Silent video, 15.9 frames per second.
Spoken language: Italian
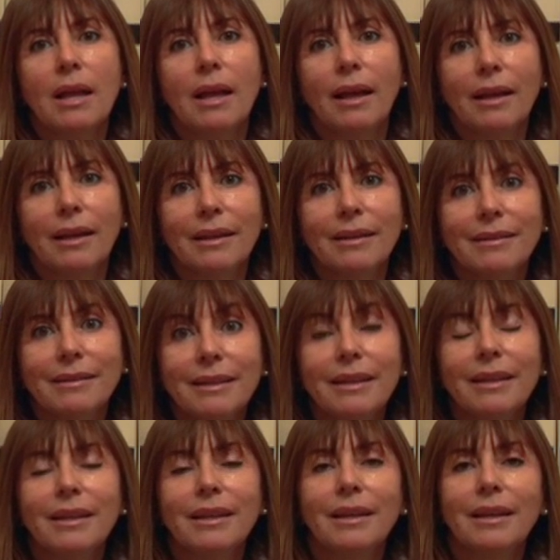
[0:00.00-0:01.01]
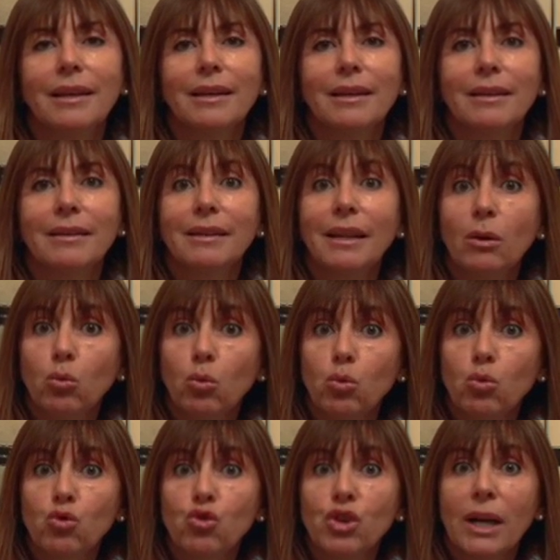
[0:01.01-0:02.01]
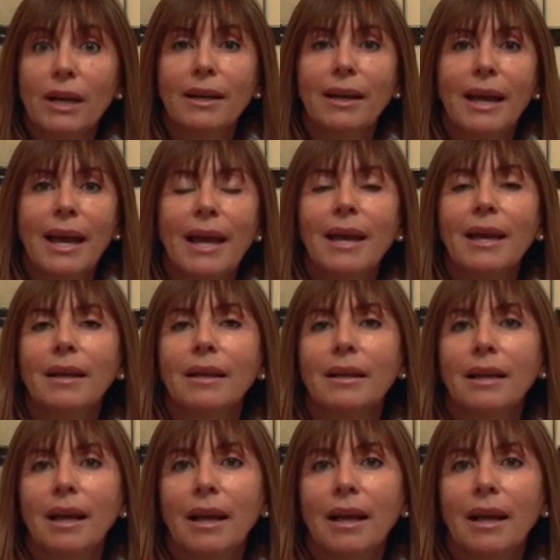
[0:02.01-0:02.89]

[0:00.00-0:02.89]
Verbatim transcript: eh, di eh, denuncia che è